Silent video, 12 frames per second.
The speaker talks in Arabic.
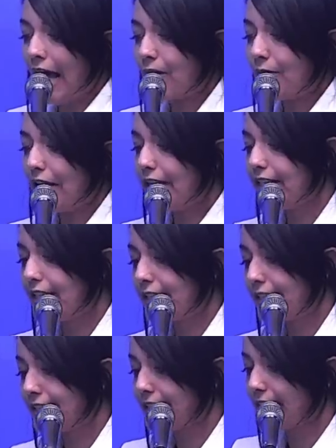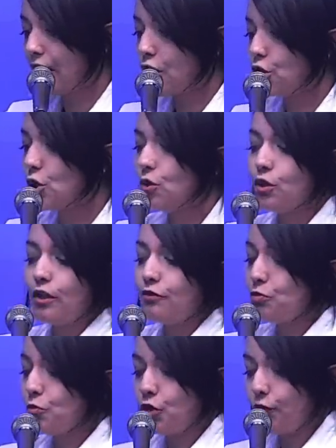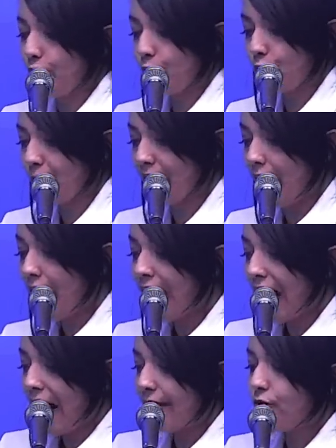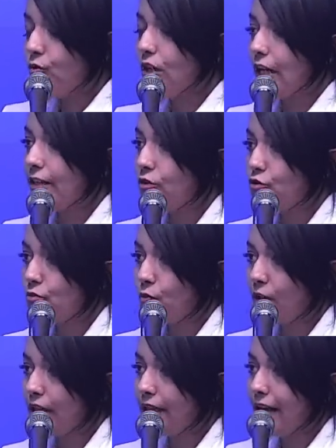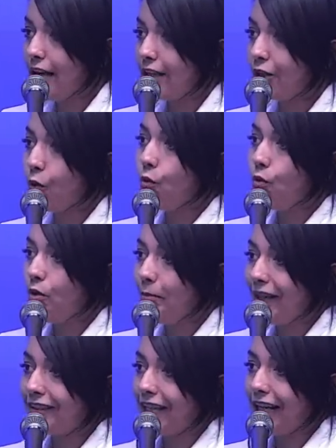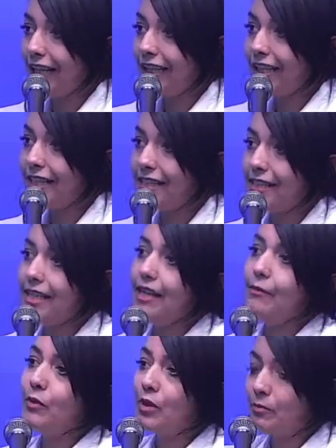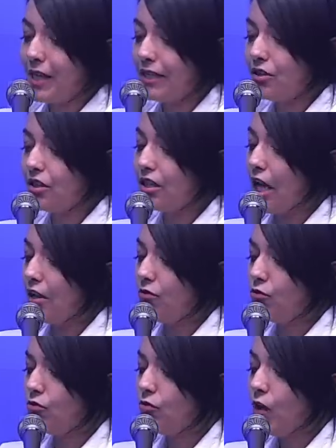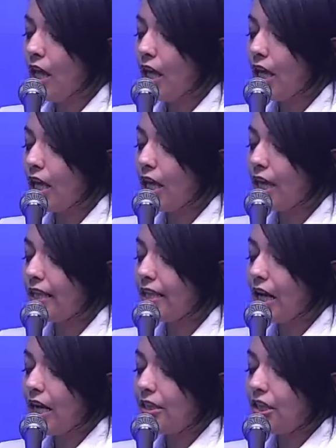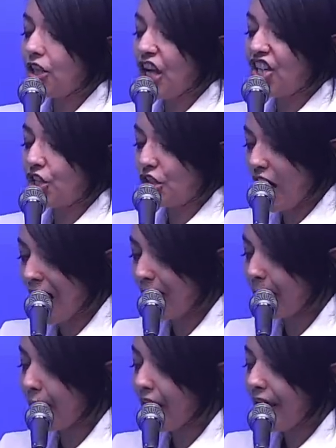حول هذه الرساله شنو نجم نفهموا منها انه رئيس الجمهوريه يقول بعد تلقيه رساله من بايدن انه آه، اراده الشعب